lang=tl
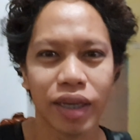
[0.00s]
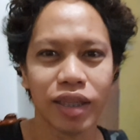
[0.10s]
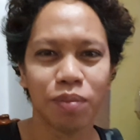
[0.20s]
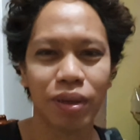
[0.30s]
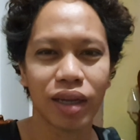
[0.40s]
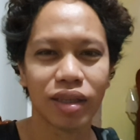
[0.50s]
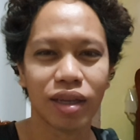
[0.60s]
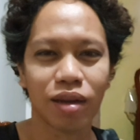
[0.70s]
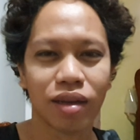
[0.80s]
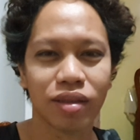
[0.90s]
Hindi pala
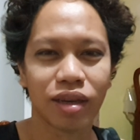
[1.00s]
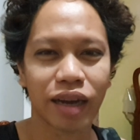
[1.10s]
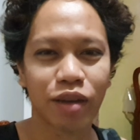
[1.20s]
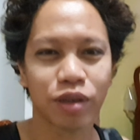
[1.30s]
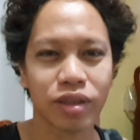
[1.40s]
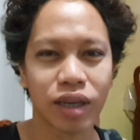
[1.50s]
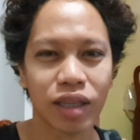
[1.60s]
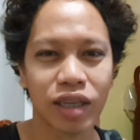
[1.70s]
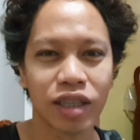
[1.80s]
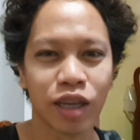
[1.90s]
na na-record
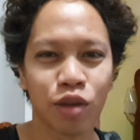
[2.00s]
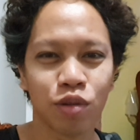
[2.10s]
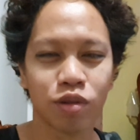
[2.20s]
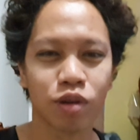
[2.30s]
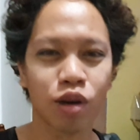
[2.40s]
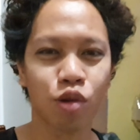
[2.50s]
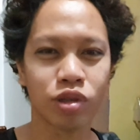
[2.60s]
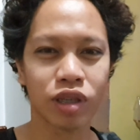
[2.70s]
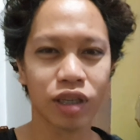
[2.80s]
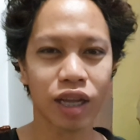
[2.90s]
kanina yung
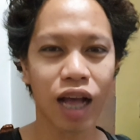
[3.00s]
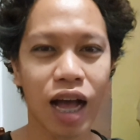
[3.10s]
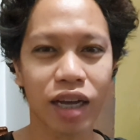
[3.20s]
closing ng